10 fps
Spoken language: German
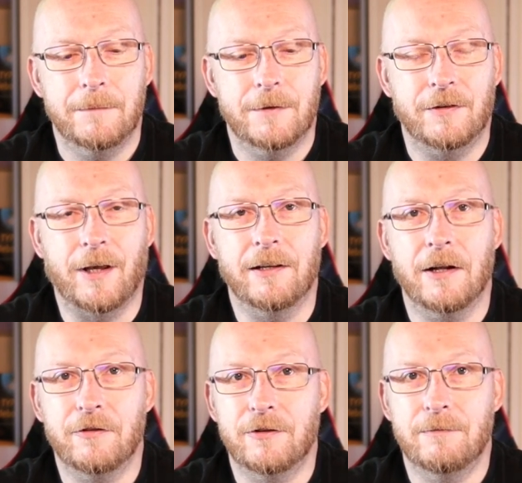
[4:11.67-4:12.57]
Das kann
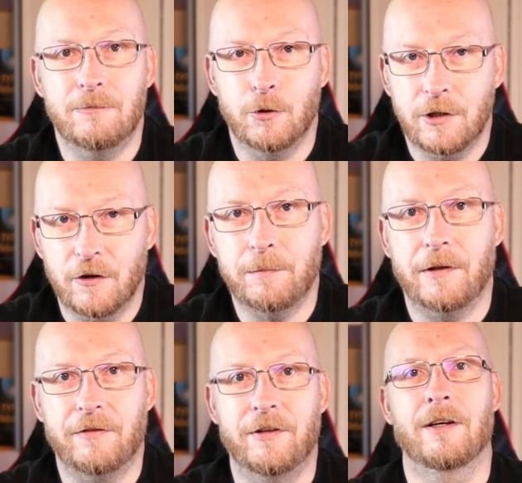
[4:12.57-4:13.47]
also durchaus
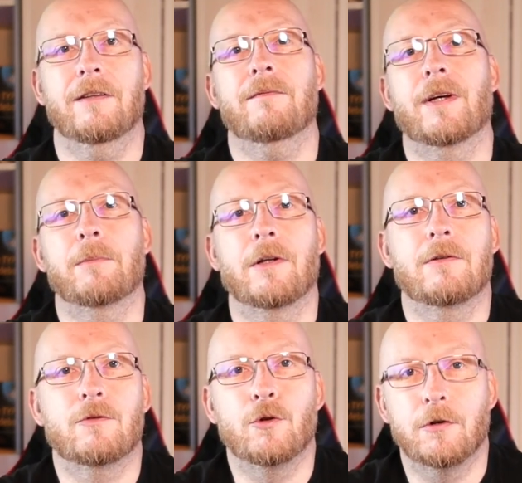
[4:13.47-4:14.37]
passieren, wenn
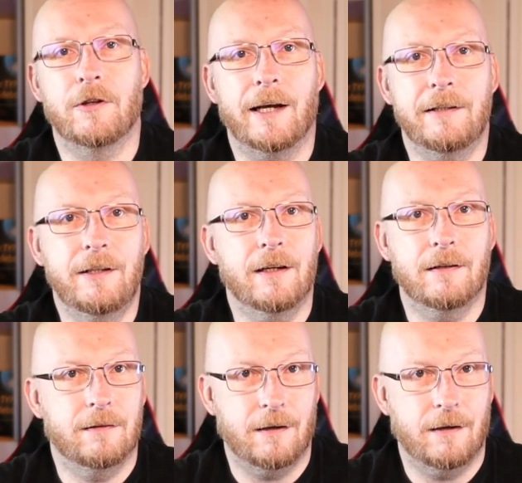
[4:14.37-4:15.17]
man Typo 3 nie